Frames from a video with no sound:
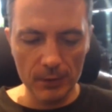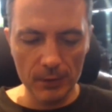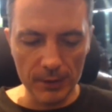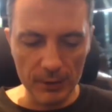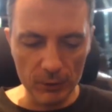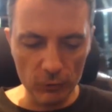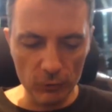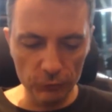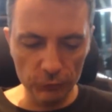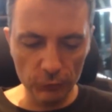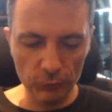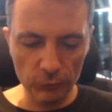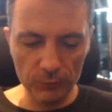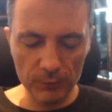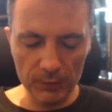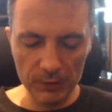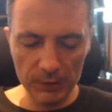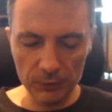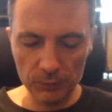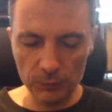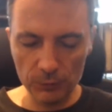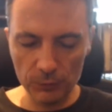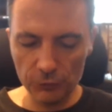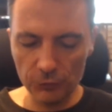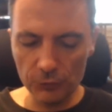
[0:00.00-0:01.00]
Et
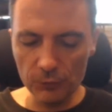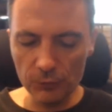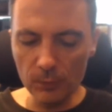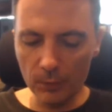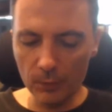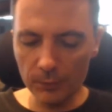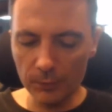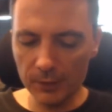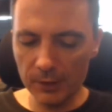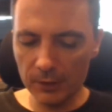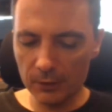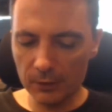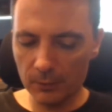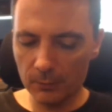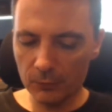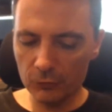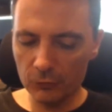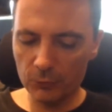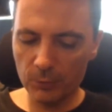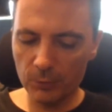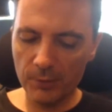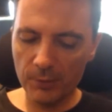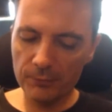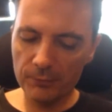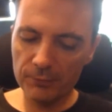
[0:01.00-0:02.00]
aujourd'hui, je me suis demandé comment
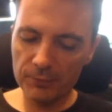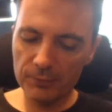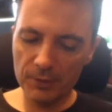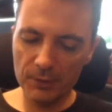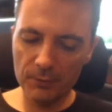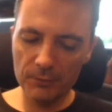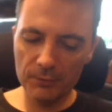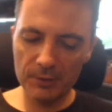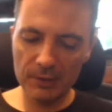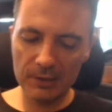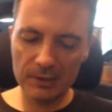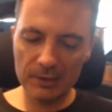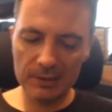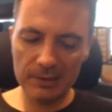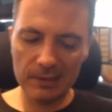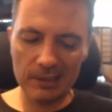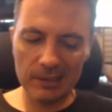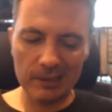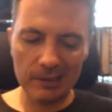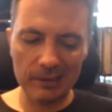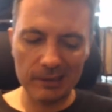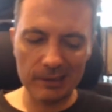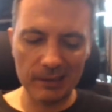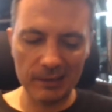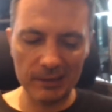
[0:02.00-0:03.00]
je pouvais vous illustrer ça
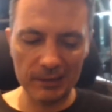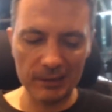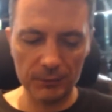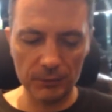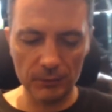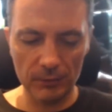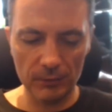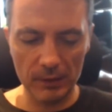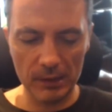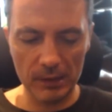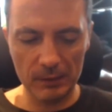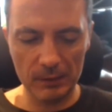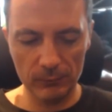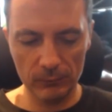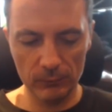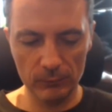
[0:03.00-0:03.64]
à l'international.